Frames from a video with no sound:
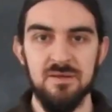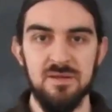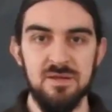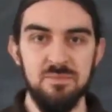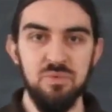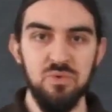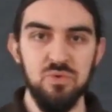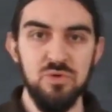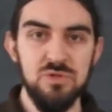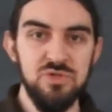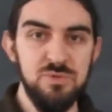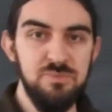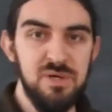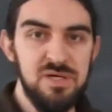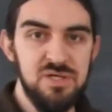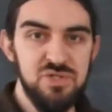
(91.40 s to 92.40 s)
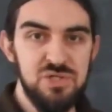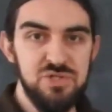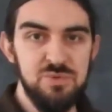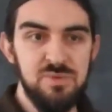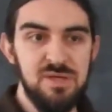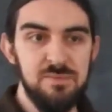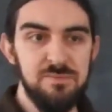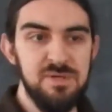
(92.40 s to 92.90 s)
E, bunun için bakış
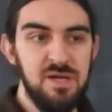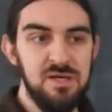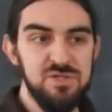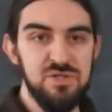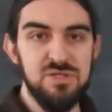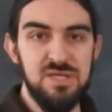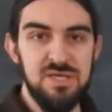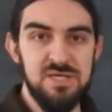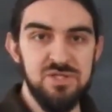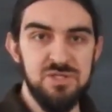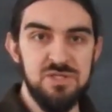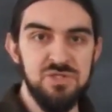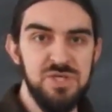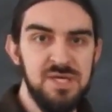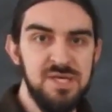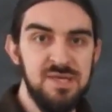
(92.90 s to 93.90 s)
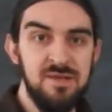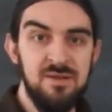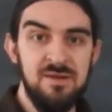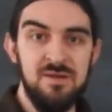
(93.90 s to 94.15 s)
açımızı birazcık değiştireceğiz.